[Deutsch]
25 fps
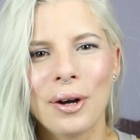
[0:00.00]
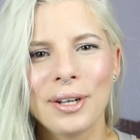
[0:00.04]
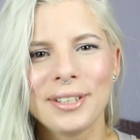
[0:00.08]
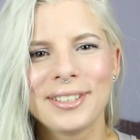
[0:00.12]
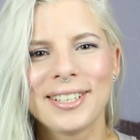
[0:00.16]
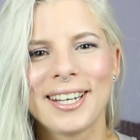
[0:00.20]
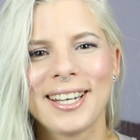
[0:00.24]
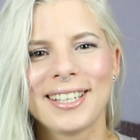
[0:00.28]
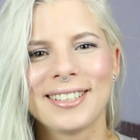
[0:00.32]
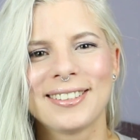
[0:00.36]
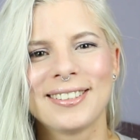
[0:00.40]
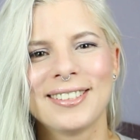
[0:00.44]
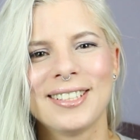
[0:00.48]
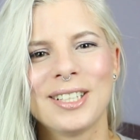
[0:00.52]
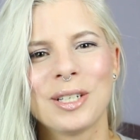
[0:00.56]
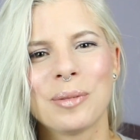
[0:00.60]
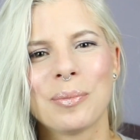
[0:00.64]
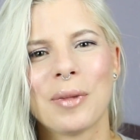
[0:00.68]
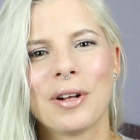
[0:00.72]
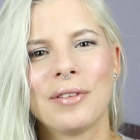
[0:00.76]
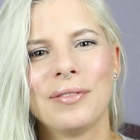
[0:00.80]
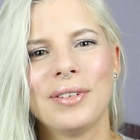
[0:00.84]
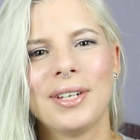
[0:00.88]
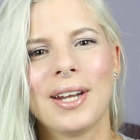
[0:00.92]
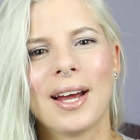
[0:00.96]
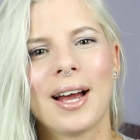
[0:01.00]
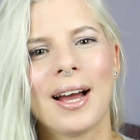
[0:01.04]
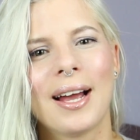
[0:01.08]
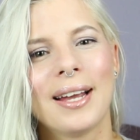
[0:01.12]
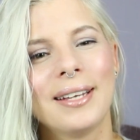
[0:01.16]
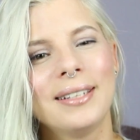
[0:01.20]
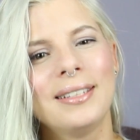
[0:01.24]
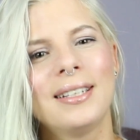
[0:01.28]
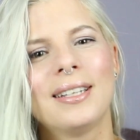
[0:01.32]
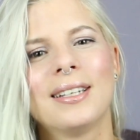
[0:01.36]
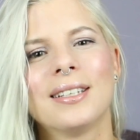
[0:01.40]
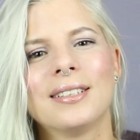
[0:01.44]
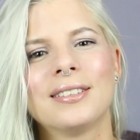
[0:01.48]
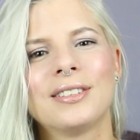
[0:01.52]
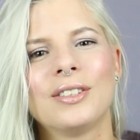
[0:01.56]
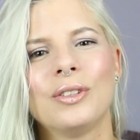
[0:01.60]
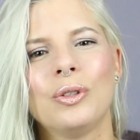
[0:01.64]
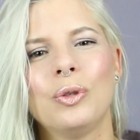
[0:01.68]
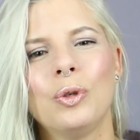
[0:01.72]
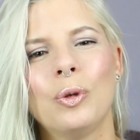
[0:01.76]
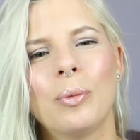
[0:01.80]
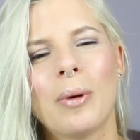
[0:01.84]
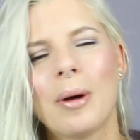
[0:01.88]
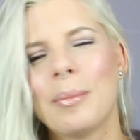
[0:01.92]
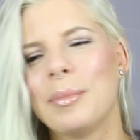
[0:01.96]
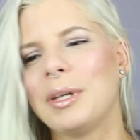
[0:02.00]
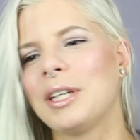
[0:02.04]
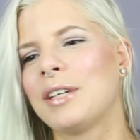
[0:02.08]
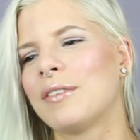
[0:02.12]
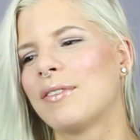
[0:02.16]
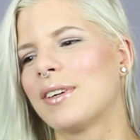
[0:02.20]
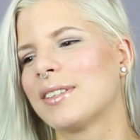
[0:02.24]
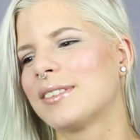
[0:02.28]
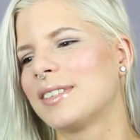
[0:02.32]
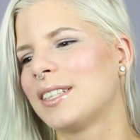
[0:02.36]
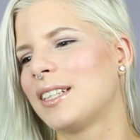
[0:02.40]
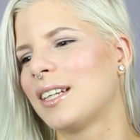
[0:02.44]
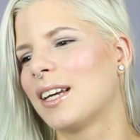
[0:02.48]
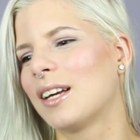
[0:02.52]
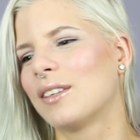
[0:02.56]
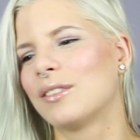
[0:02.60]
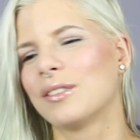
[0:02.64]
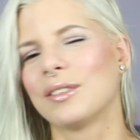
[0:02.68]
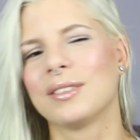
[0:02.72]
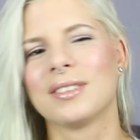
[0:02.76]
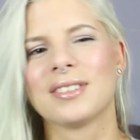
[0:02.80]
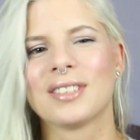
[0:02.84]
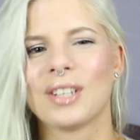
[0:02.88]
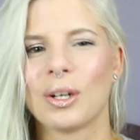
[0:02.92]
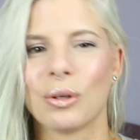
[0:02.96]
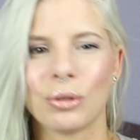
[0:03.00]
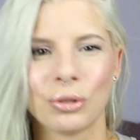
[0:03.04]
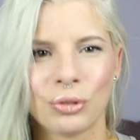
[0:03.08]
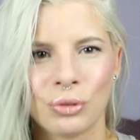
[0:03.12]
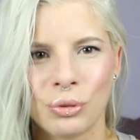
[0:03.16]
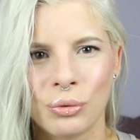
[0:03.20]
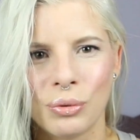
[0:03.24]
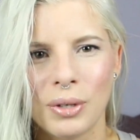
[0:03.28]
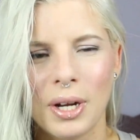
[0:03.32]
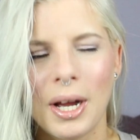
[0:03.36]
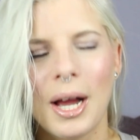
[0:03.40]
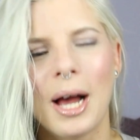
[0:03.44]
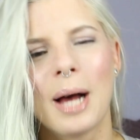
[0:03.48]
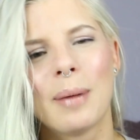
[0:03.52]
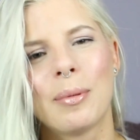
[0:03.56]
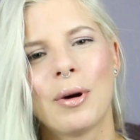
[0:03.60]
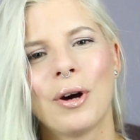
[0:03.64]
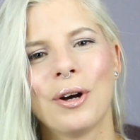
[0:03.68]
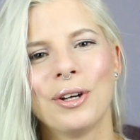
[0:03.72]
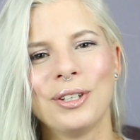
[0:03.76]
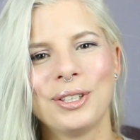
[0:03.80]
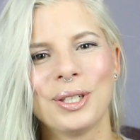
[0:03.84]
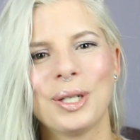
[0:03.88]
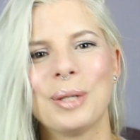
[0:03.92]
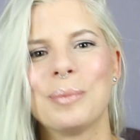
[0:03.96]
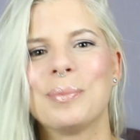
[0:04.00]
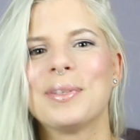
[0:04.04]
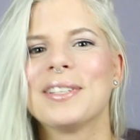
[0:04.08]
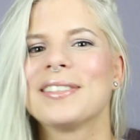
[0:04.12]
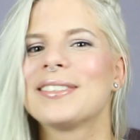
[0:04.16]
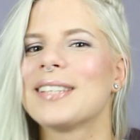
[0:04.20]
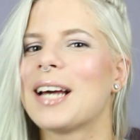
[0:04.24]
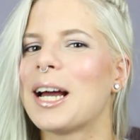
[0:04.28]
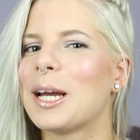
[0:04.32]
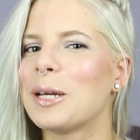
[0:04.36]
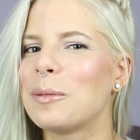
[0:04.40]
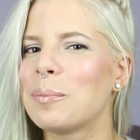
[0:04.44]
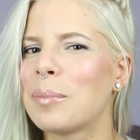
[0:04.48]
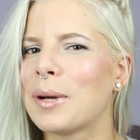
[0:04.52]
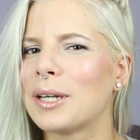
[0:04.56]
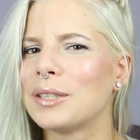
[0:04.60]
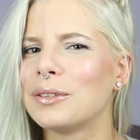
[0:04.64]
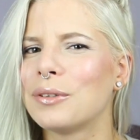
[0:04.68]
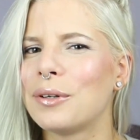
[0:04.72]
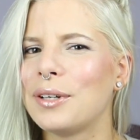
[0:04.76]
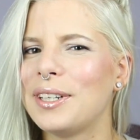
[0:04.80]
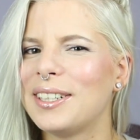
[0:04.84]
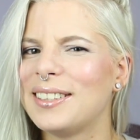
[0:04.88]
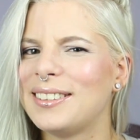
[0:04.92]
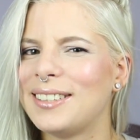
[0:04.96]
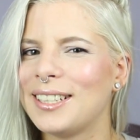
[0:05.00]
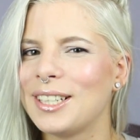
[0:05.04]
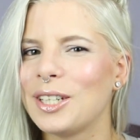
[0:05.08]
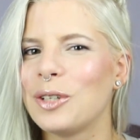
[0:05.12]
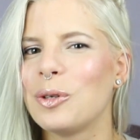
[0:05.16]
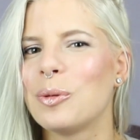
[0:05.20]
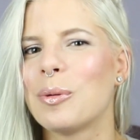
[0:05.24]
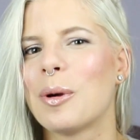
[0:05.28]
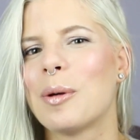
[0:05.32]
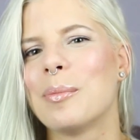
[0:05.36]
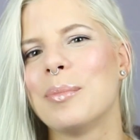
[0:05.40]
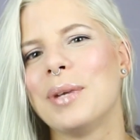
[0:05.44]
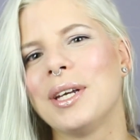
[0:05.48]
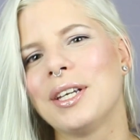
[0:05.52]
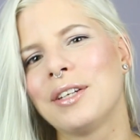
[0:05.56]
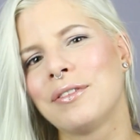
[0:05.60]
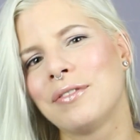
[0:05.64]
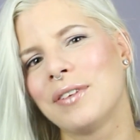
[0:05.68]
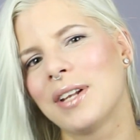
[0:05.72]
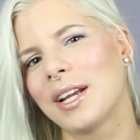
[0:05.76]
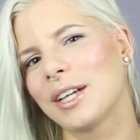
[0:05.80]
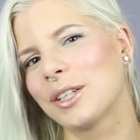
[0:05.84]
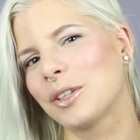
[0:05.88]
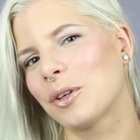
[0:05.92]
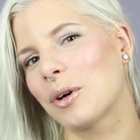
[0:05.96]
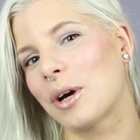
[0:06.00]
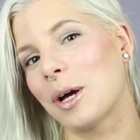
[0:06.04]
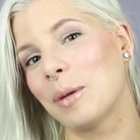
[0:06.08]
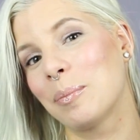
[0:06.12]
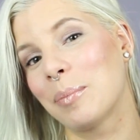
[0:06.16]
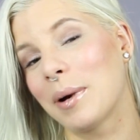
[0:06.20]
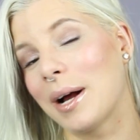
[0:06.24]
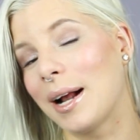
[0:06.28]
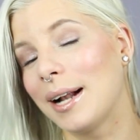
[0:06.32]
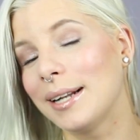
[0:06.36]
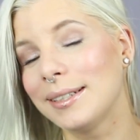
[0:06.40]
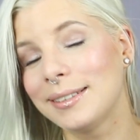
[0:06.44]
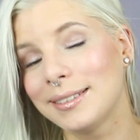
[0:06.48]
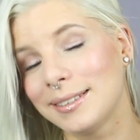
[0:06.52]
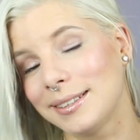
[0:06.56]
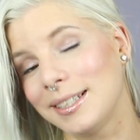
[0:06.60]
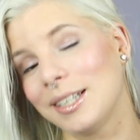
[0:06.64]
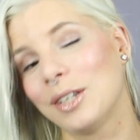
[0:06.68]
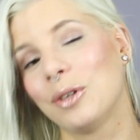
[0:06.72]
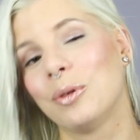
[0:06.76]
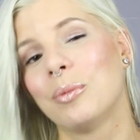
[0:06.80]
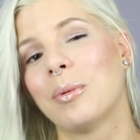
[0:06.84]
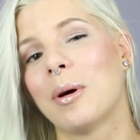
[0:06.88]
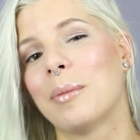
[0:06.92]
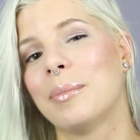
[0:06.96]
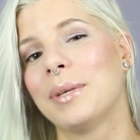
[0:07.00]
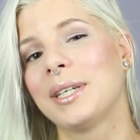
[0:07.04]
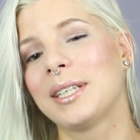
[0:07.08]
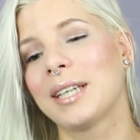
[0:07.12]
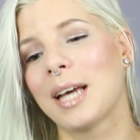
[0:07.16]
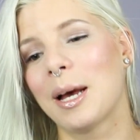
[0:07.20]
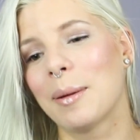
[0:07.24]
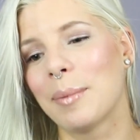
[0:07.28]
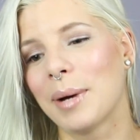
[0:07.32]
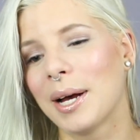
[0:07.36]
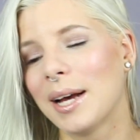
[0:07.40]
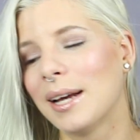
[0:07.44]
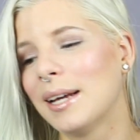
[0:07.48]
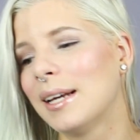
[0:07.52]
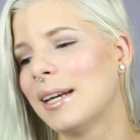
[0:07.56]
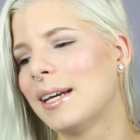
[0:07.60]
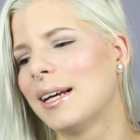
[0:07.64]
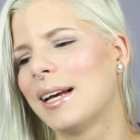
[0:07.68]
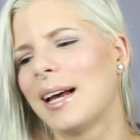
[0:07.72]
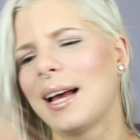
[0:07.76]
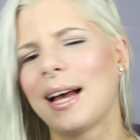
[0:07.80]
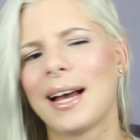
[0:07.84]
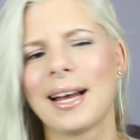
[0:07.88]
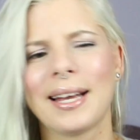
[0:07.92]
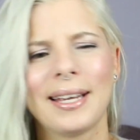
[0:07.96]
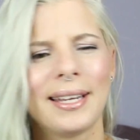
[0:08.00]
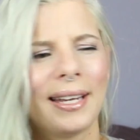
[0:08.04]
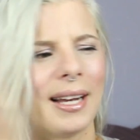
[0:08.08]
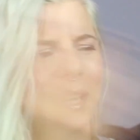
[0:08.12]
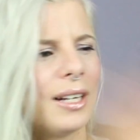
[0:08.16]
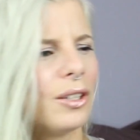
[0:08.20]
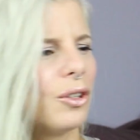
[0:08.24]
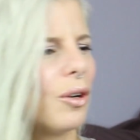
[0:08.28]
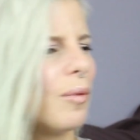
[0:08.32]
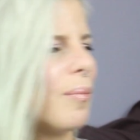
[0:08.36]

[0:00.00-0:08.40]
Heute erzähle ich mal wieder einiges über mich, was ich ja sonst auch tue. Aber heute gibt es ein paar neue Dinge über mich, vielleicht auch ein paar alte Dinge über mich. Aber ach, egal